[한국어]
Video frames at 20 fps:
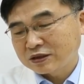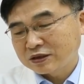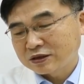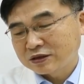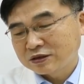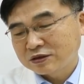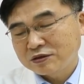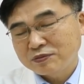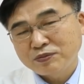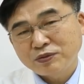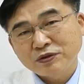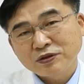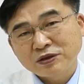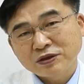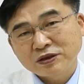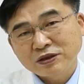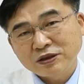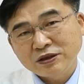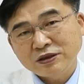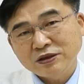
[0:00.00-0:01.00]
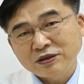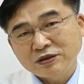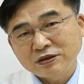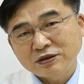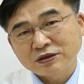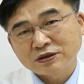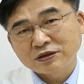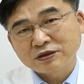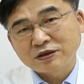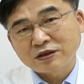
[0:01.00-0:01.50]
이 트로포닌 T를
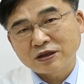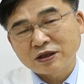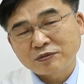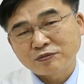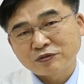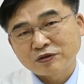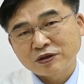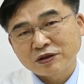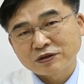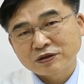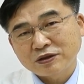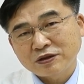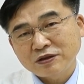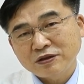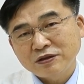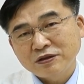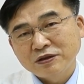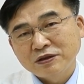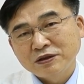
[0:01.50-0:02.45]
측정함으로 해서